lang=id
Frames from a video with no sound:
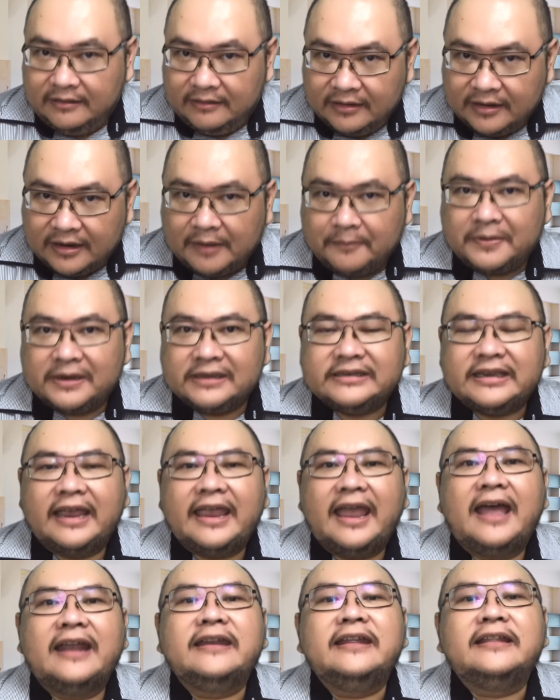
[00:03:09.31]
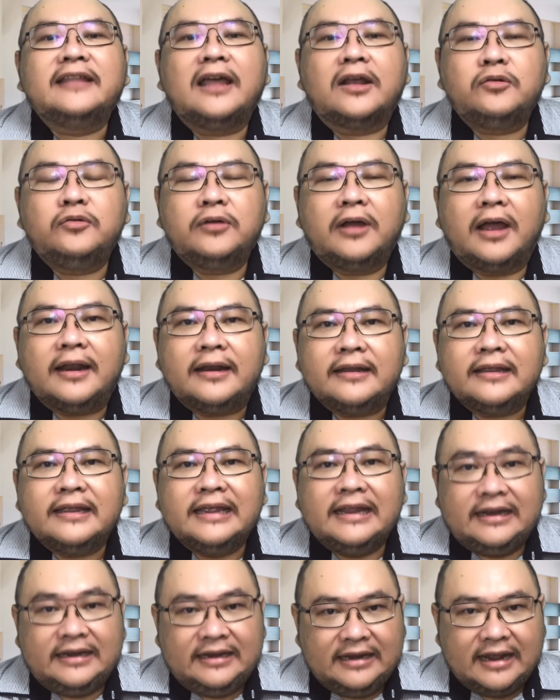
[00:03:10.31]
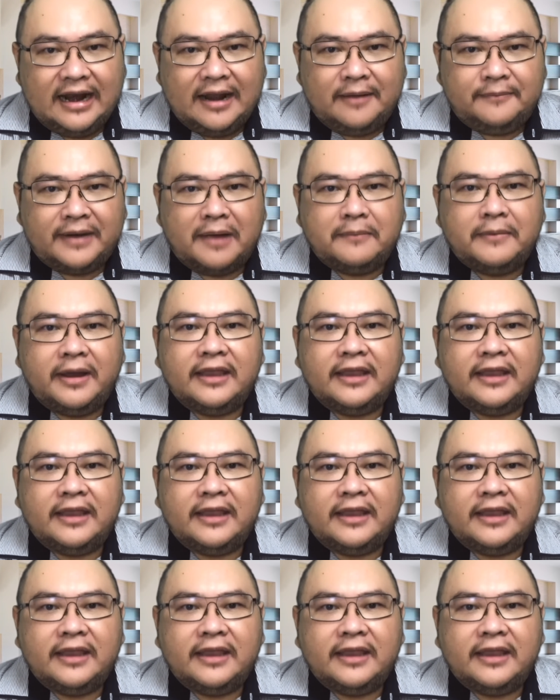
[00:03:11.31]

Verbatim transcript: kepercayaan ditaruhkan di dalam nama